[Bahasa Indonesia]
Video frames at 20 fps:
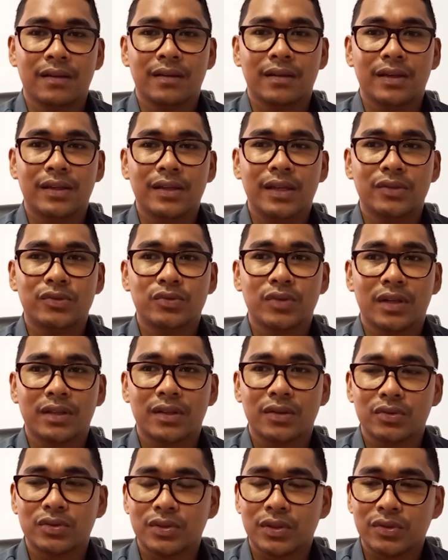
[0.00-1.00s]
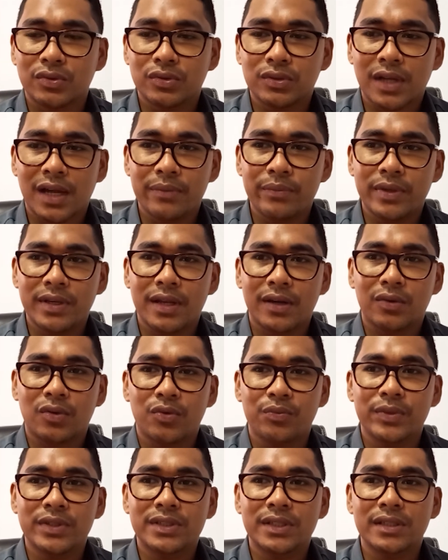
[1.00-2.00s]
Ini yang sudah terus-terus kami dari
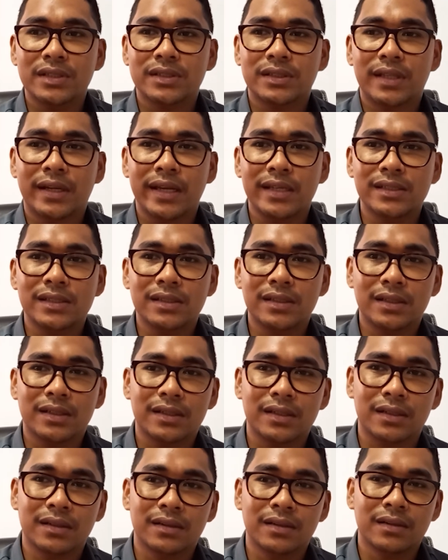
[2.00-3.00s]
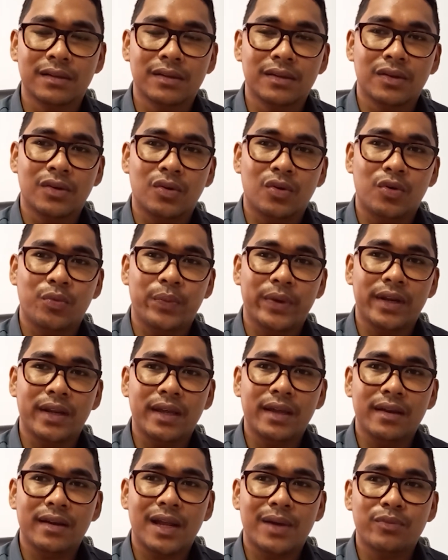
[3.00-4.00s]
komisi stressing ke
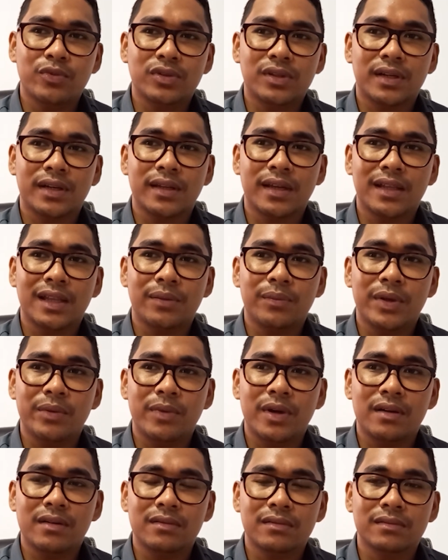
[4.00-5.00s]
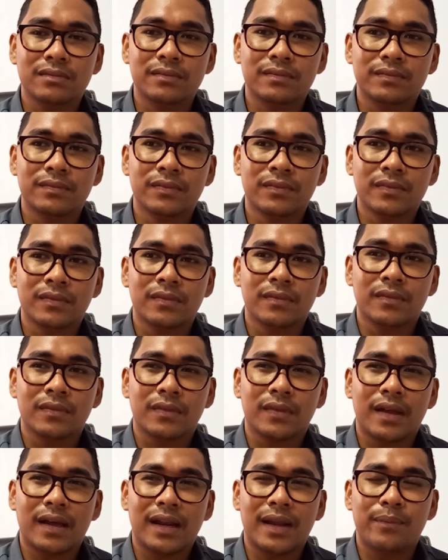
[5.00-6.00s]
OPD namun ternyata memang
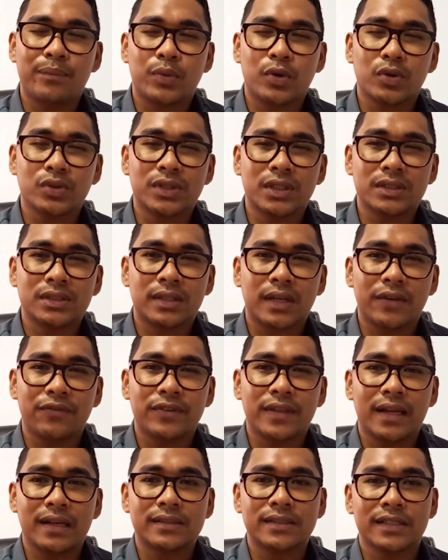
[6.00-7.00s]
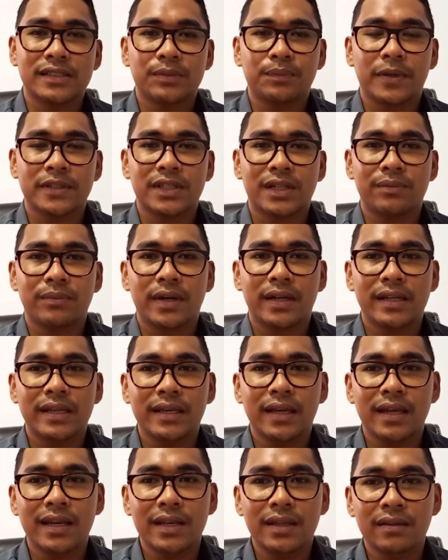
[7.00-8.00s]
dalam proses revitalisasi Pasar
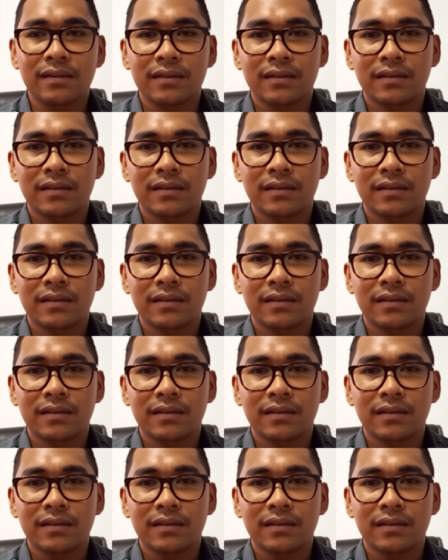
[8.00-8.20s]
Merdeka ini